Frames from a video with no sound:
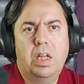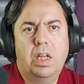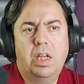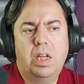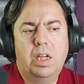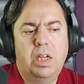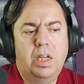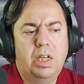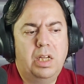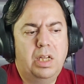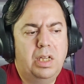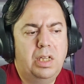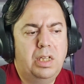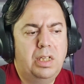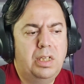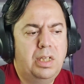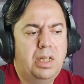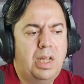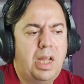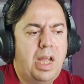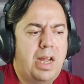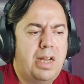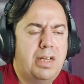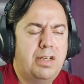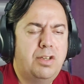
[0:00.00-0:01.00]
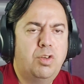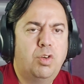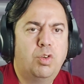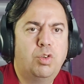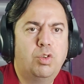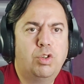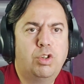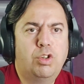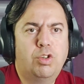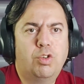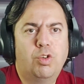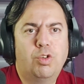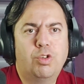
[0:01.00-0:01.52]
e, her ne
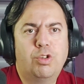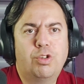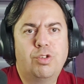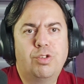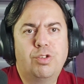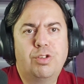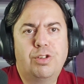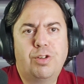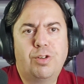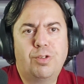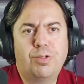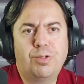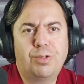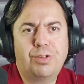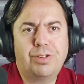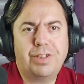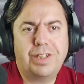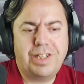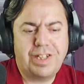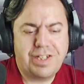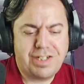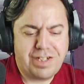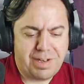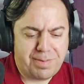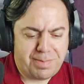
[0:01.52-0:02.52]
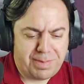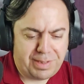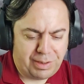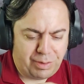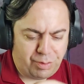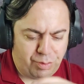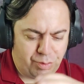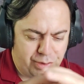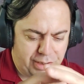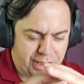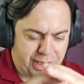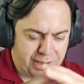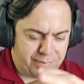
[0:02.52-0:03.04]
olursa olsun sonuçta yaşamak
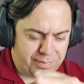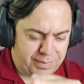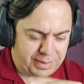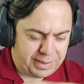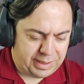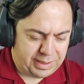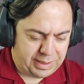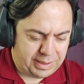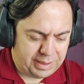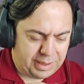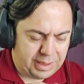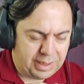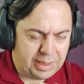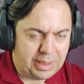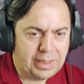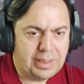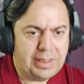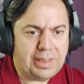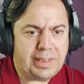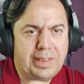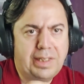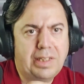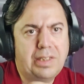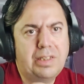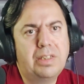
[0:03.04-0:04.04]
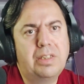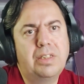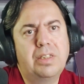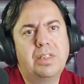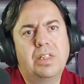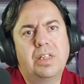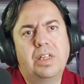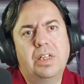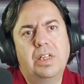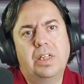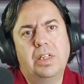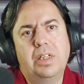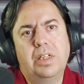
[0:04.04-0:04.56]
güzel ve e, insanın
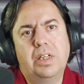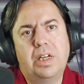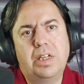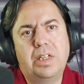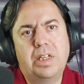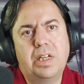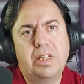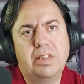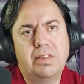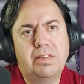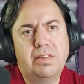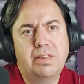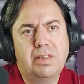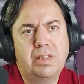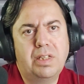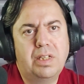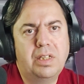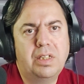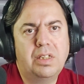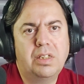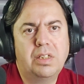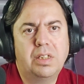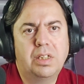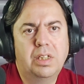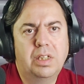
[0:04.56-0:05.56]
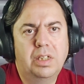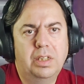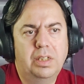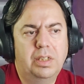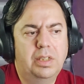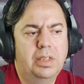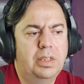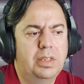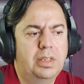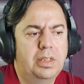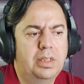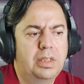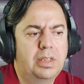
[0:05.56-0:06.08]
e, hayatına
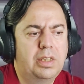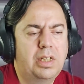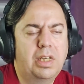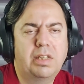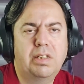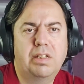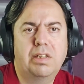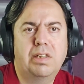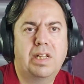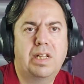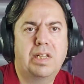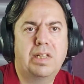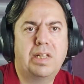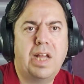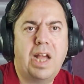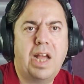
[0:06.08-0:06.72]
e, katılan